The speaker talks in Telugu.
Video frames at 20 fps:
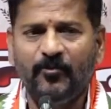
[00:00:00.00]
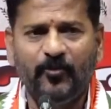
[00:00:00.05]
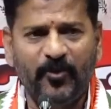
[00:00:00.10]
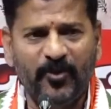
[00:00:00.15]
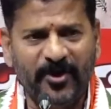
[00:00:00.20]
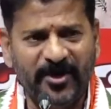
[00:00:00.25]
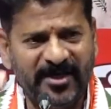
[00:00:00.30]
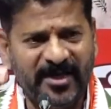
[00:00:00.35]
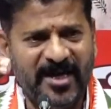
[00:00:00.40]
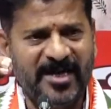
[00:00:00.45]

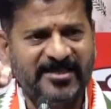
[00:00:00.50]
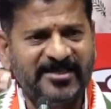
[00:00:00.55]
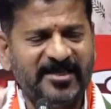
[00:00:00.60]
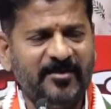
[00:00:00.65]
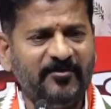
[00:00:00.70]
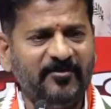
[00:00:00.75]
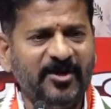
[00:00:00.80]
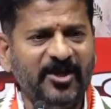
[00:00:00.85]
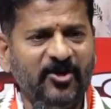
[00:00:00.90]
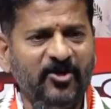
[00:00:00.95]
పోయిన
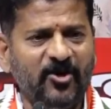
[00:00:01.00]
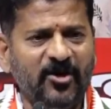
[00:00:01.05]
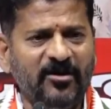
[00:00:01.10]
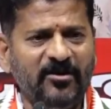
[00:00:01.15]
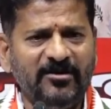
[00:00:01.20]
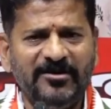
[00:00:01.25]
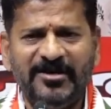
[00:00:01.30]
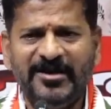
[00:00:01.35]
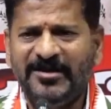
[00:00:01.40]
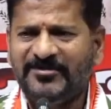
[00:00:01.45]
అసెంబ్లీలో
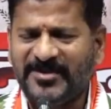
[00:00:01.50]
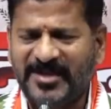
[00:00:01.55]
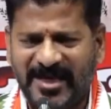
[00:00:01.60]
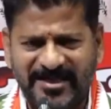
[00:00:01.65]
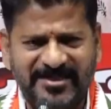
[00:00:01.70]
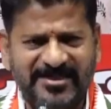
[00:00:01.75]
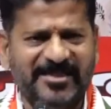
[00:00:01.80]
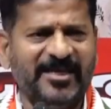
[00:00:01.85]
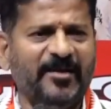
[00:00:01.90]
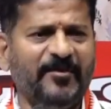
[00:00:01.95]

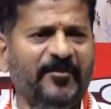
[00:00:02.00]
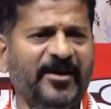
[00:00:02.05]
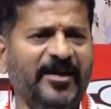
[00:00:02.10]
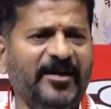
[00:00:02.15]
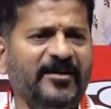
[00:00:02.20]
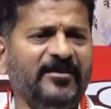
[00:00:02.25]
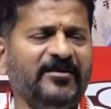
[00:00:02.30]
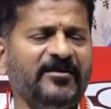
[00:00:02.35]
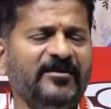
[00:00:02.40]
తక్షణమే